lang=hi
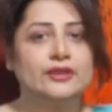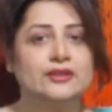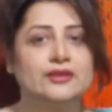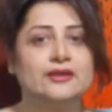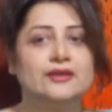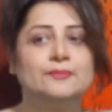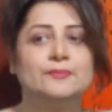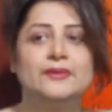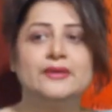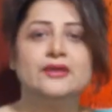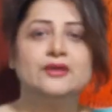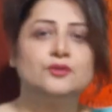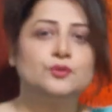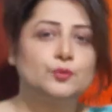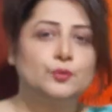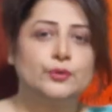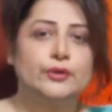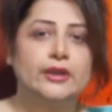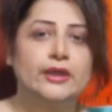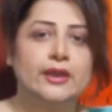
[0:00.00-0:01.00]
कहते हैं कि भाई ये
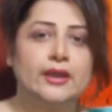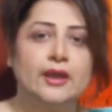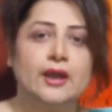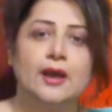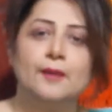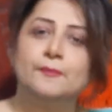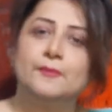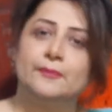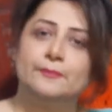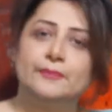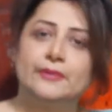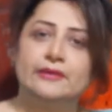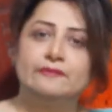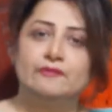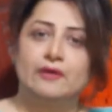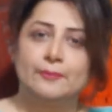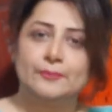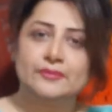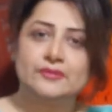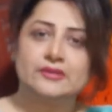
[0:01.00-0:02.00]
तो गुंडे हैं आप
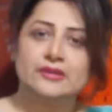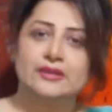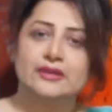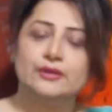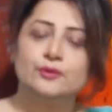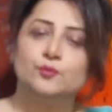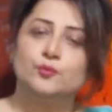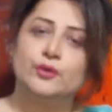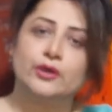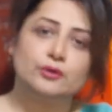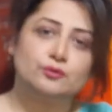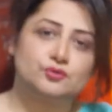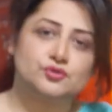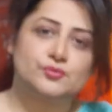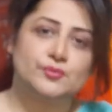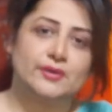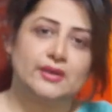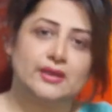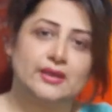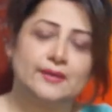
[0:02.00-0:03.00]
कंप्लेन वापस ले लें होना
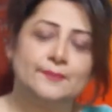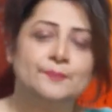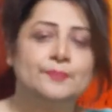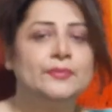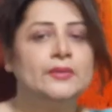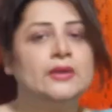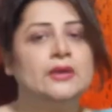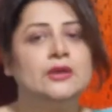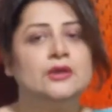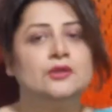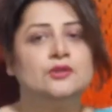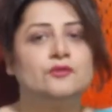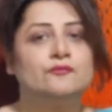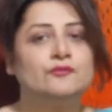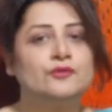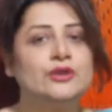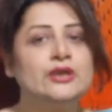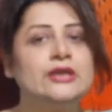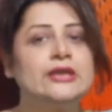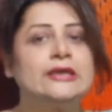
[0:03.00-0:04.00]
कुछ भी नहीं है तो
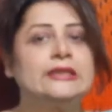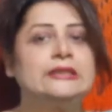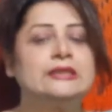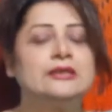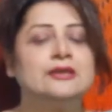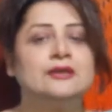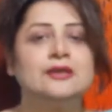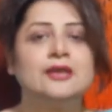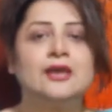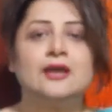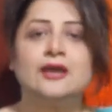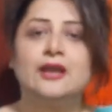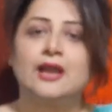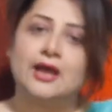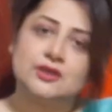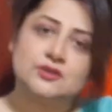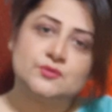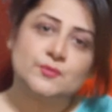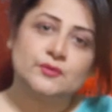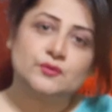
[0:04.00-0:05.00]
वो ये कहती है कि अगर
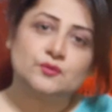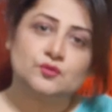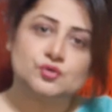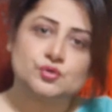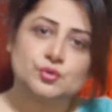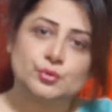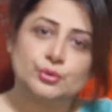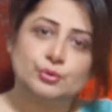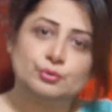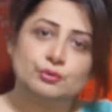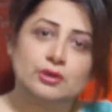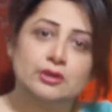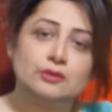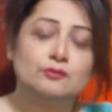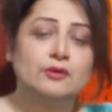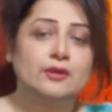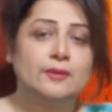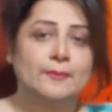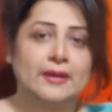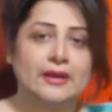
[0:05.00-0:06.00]
आज मैं इसको छोड़ दूंगी
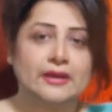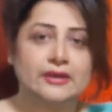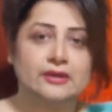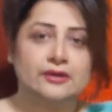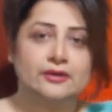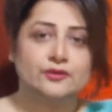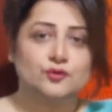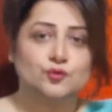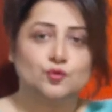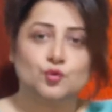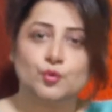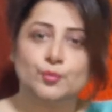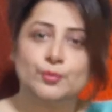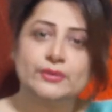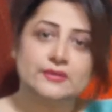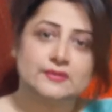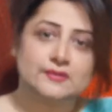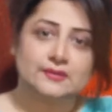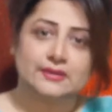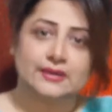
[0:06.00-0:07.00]
तो ये बाकी लड़कियों को
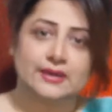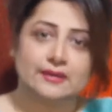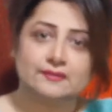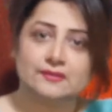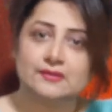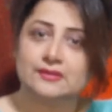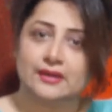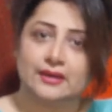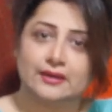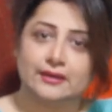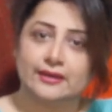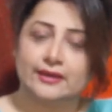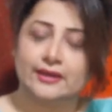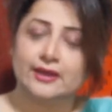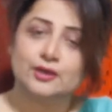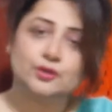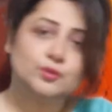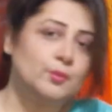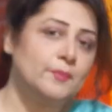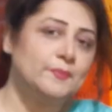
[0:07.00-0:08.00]
भी इसी तरह से तंग
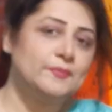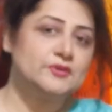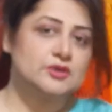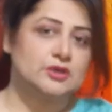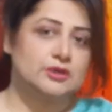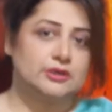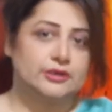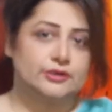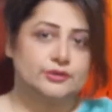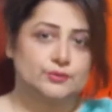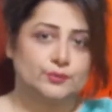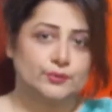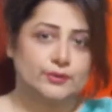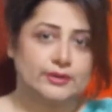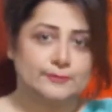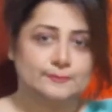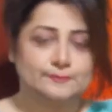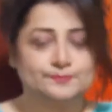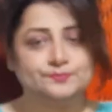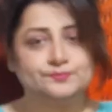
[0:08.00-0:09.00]
करेगा तो मैं पीछे नहीं
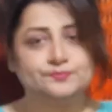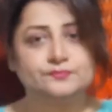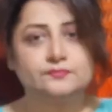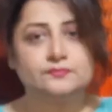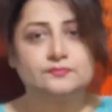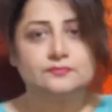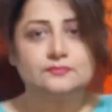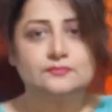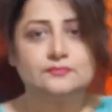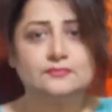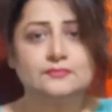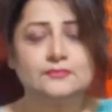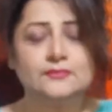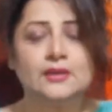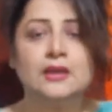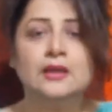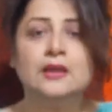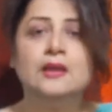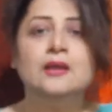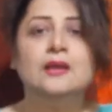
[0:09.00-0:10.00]
हटूंगी
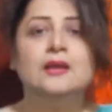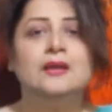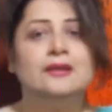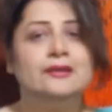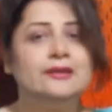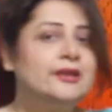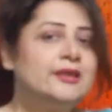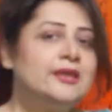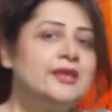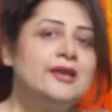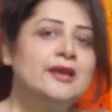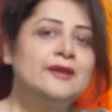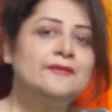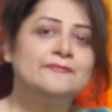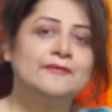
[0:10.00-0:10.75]
लड़की का